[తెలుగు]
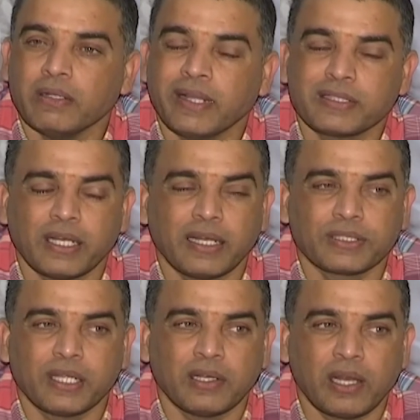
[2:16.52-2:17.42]
నెక్స్ట్
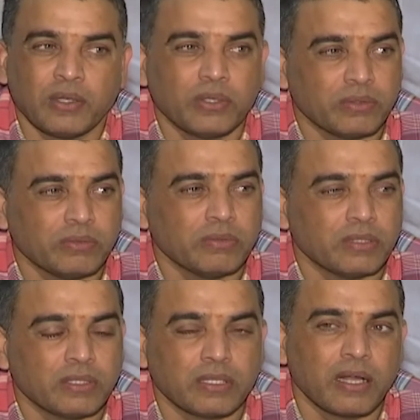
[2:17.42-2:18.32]
ఎలక్షన్లలో
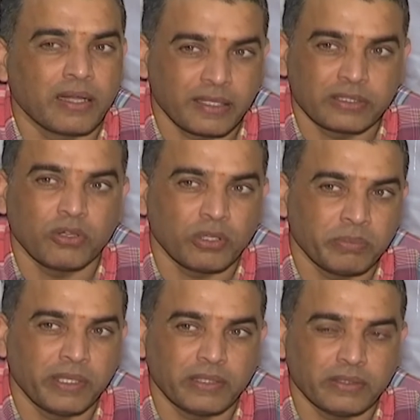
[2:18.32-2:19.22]
కాంగ్రెస్
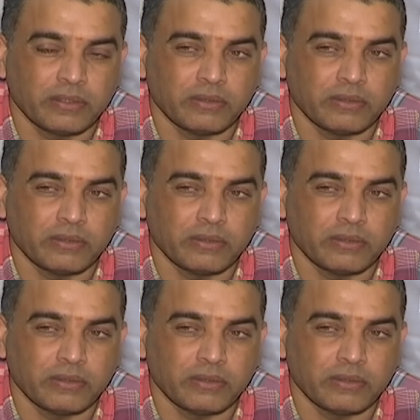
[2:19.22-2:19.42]
గవర్నమెంట్